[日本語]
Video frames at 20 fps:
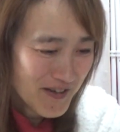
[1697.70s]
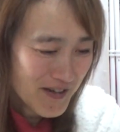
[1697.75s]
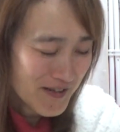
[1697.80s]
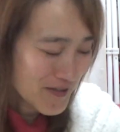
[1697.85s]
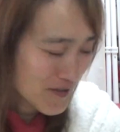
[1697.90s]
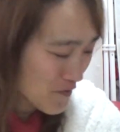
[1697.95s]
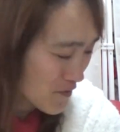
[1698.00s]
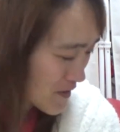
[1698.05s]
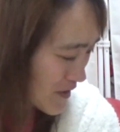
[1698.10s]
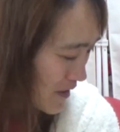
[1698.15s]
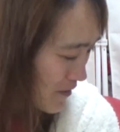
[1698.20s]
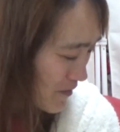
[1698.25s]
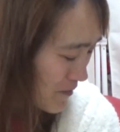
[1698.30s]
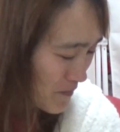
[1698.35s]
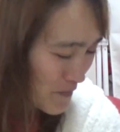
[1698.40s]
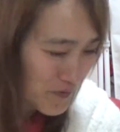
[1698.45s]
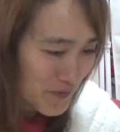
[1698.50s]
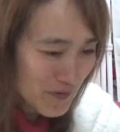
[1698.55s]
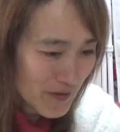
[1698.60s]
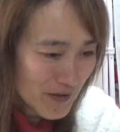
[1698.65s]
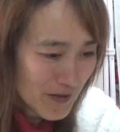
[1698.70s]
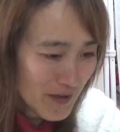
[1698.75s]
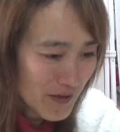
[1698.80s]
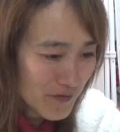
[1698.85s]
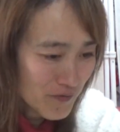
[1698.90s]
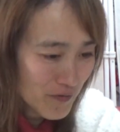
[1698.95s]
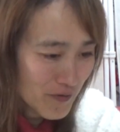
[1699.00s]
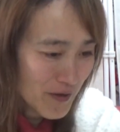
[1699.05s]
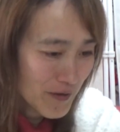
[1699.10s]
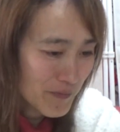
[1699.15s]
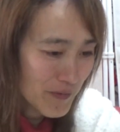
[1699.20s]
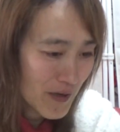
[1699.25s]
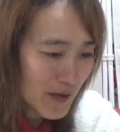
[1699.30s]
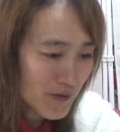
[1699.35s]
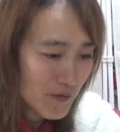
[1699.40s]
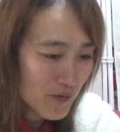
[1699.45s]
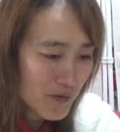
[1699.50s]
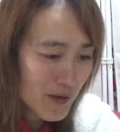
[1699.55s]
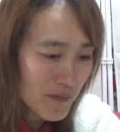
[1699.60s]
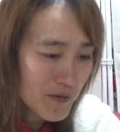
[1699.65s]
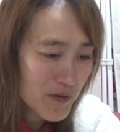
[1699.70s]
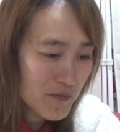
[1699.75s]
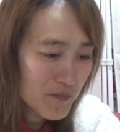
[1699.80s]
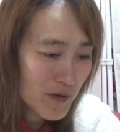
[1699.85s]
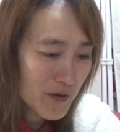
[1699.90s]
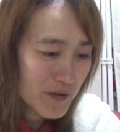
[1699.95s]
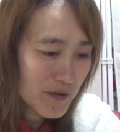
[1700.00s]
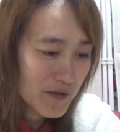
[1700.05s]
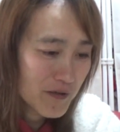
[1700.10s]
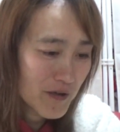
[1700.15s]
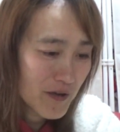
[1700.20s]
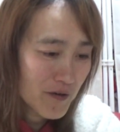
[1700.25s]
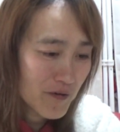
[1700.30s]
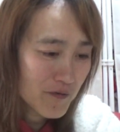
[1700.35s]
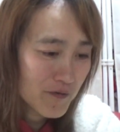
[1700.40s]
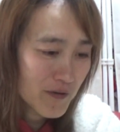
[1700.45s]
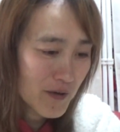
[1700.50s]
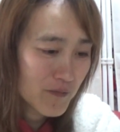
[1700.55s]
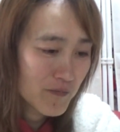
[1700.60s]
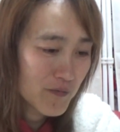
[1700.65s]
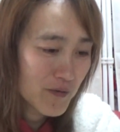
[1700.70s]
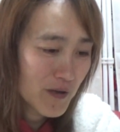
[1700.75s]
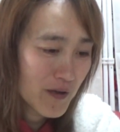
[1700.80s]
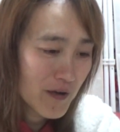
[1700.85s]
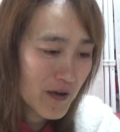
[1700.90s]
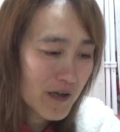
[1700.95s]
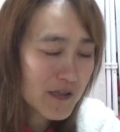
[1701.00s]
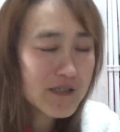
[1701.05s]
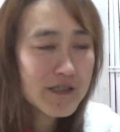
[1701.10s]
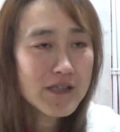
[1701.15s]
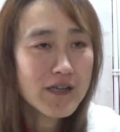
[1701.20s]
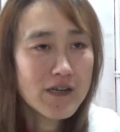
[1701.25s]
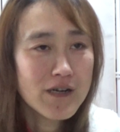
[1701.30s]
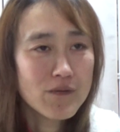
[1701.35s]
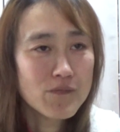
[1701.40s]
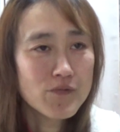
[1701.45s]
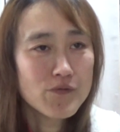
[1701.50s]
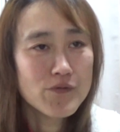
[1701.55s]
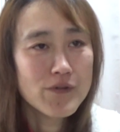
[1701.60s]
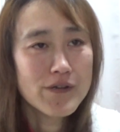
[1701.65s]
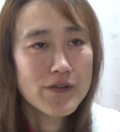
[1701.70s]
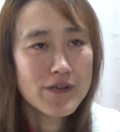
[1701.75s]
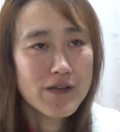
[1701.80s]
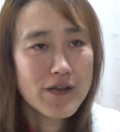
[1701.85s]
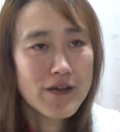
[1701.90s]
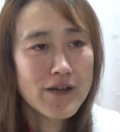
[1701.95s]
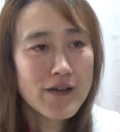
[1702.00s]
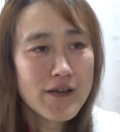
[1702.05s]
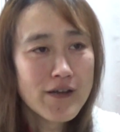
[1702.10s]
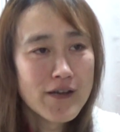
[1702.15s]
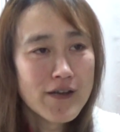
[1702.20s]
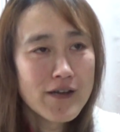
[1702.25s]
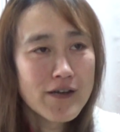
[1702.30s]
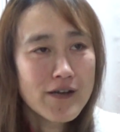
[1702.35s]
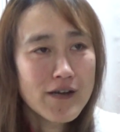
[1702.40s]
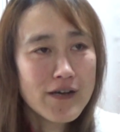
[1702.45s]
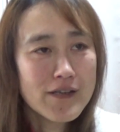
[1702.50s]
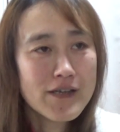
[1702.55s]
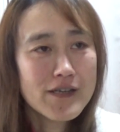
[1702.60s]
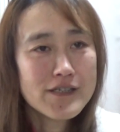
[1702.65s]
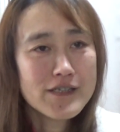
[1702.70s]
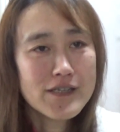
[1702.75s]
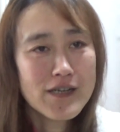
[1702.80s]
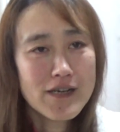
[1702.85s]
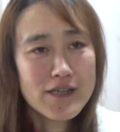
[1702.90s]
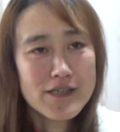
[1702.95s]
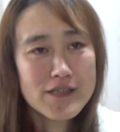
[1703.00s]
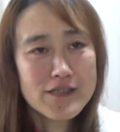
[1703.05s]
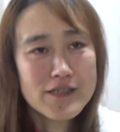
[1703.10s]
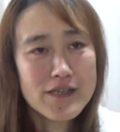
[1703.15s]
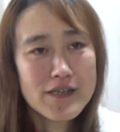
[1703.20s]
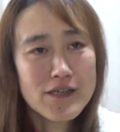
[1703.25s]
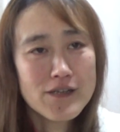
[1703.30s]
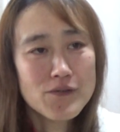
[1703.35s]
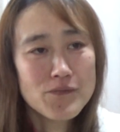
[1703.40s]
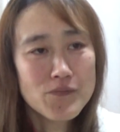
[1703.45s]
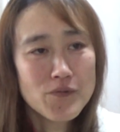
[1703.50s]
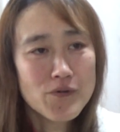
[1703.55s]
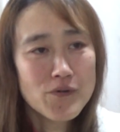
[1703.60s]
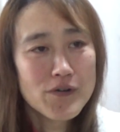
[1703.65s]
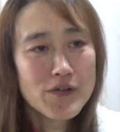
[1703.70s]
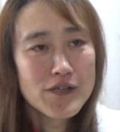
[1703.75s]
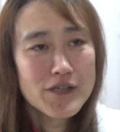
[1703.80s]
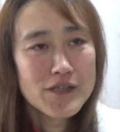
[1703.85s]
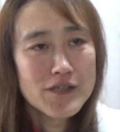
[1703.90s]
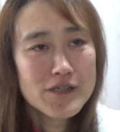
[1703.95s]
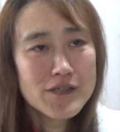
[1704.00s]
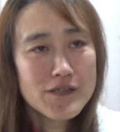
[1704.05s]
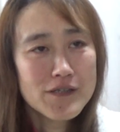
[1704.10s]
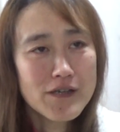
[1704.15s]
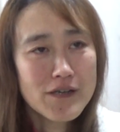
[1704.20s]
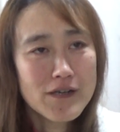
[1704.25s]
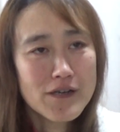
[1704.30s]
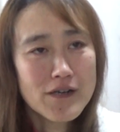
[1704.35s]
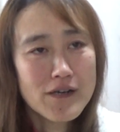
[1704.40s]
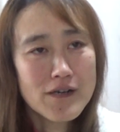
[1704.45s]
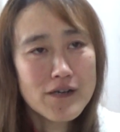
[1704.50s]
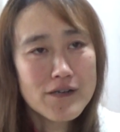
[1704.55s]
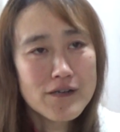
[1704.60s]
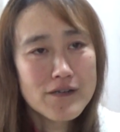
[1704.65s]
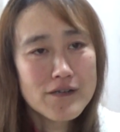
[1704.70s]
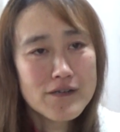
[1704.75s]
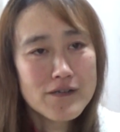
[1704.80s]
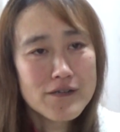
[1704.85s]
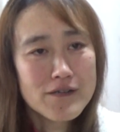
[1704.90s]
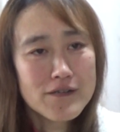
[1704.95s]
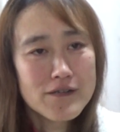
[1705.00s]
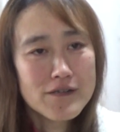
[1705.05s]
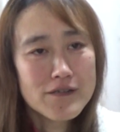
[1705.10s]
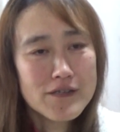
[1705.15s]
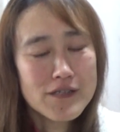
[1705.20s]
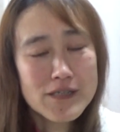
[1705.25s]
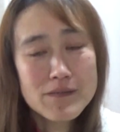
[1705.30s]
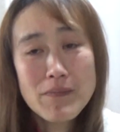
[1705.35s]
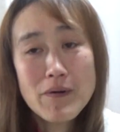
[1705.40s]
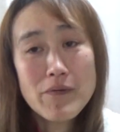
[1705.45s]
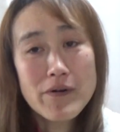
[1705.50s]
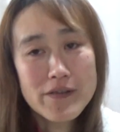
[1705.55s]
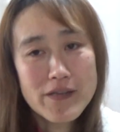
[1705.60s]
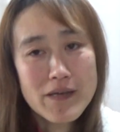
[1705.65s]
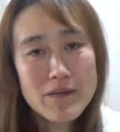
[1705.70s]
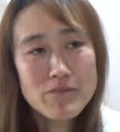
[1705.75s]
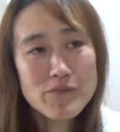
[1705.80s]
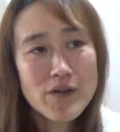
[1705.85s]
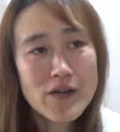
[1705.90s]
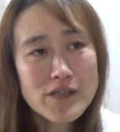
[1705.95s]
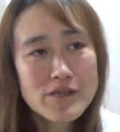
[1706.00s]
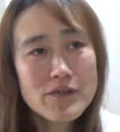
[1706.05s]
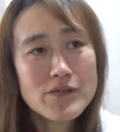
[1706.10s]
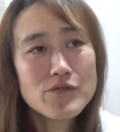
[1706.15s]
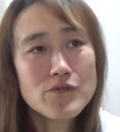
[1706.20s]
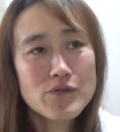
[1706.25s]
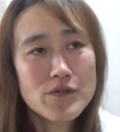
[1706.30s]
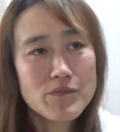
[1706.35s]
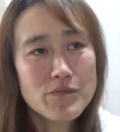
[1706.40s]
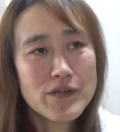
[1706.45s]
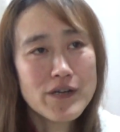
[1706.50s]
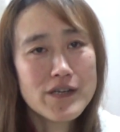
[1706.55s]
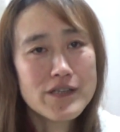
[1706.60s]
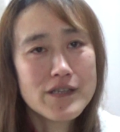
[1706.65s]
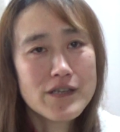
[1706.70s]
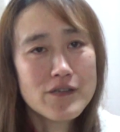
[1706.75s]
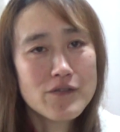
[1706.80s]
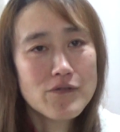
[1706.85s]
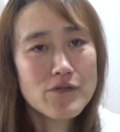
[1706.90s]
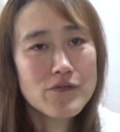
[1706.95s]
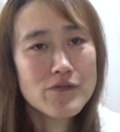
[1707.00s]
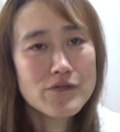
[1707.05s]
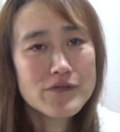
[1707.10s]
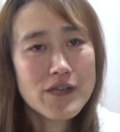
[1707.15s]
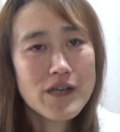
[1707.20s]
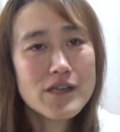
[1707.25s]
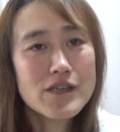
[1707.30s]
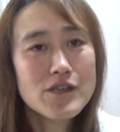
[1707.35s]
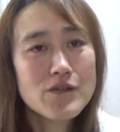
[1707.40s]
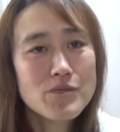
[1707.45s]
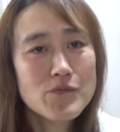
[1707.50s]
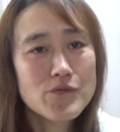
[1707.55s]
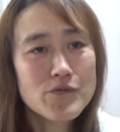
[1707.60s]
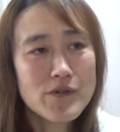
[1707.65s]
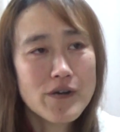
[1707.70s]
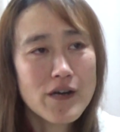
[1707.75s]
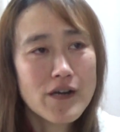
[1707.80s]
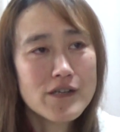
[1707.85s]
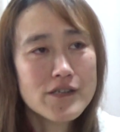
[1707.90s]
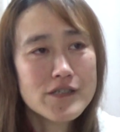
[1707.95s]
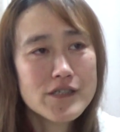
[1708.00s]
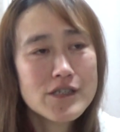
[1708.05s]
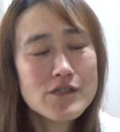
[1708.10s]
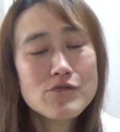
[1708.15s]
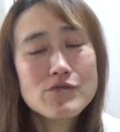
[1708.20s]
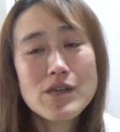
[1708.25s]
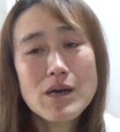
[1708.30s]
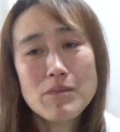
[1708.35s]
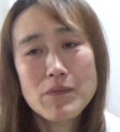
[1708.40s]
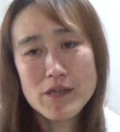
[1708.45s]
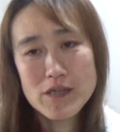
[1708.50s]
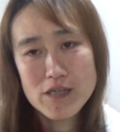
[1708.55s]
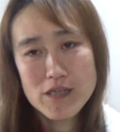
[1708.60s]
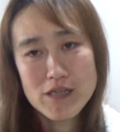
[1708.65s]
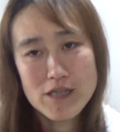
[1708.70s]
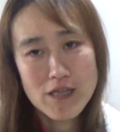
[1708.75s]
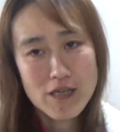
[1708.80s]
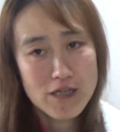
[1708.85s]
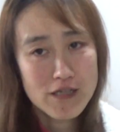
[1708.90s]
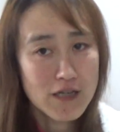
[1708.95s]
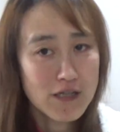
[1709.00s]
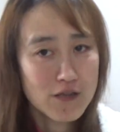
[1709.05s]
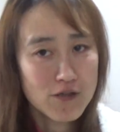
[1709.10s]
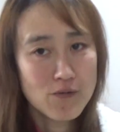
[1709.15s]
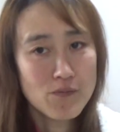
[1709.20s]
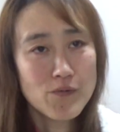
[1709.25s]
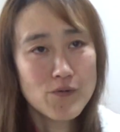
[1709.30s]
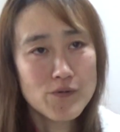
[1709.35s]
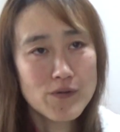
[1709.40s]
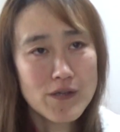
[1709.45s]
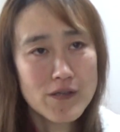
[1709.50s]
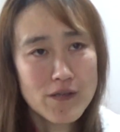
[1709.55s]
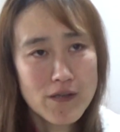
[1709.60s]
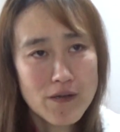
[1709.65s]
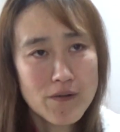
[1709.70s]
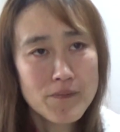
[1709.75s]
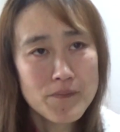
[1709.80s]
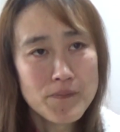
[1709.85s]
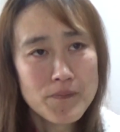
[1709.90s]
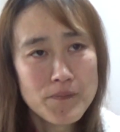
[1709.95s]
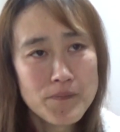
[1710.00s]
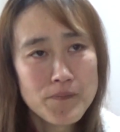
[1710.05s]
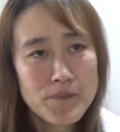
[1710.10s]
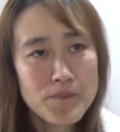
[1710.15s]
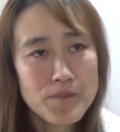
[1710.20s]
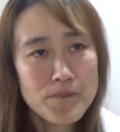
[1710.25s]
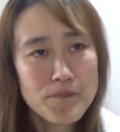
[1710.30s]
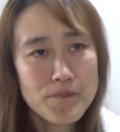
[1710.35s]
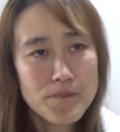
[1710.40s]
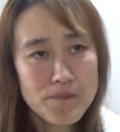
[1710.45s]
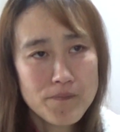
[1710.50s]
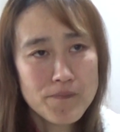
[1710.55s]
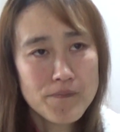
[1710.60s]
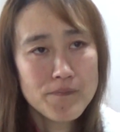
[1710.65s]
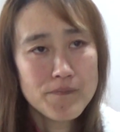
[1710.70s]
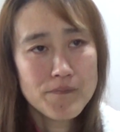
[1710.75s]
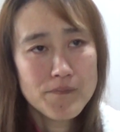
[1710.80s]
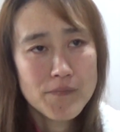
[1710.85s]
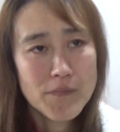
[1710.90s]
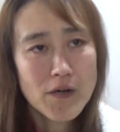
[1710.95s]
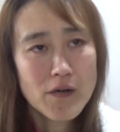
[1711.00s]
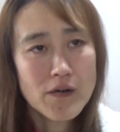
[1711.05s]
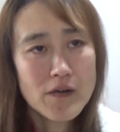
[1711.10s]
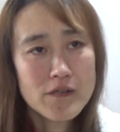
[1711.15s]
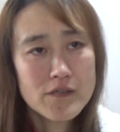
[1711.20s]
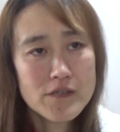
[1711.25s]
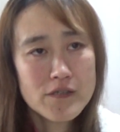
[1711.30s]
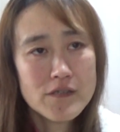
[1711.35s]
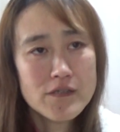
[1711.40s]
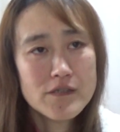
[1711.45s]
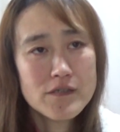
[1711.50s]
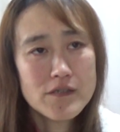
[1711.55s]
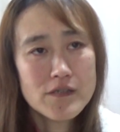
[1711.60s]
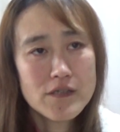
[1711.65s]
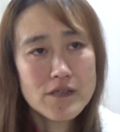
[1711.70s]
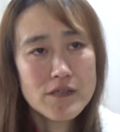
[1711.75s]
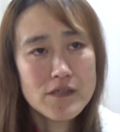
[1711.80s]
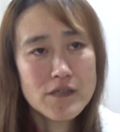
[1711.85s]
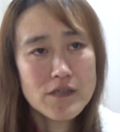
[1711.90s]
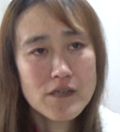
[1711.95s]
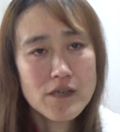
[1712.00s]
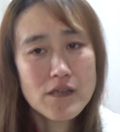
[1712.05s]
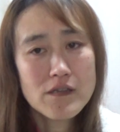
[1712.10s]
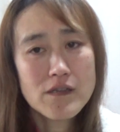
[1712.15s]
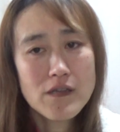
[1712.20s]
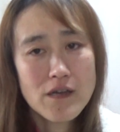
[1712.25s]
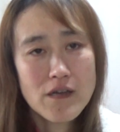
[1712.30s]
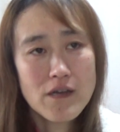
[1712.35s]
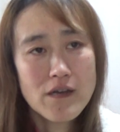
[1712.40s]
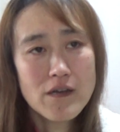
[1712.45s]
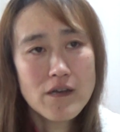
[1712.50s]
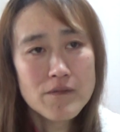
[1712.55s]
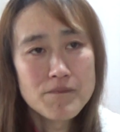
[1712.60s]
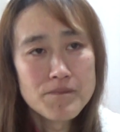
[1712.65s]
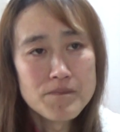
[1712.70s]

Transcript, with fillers: なんか違う気もするけどえっとね何のために生まれてきたんやろ多分ねあっちゃんが思うのはね悲しい話やけどもなんか今はね昔はそうでもなかったけど最近思うのが死ぬために生きてきたって思うんだね、うん、だから人人間って